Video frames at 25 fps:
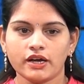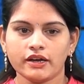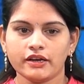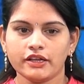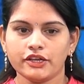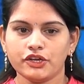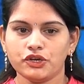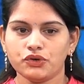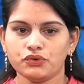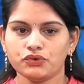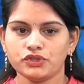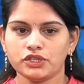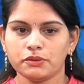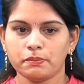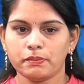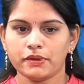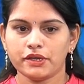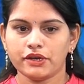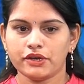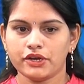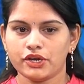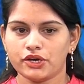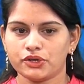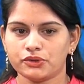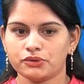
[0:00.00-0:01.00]
అనే యువతి
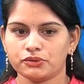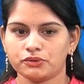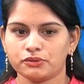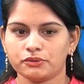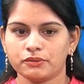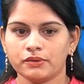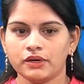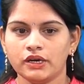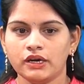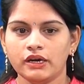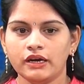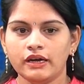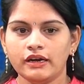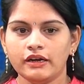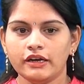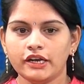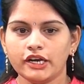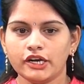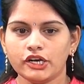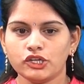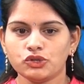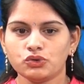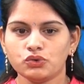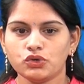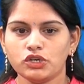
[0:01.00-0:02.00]
ఫిర్యాదు
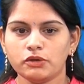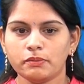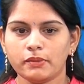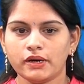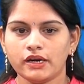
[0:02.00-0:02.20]
నిన్న తుని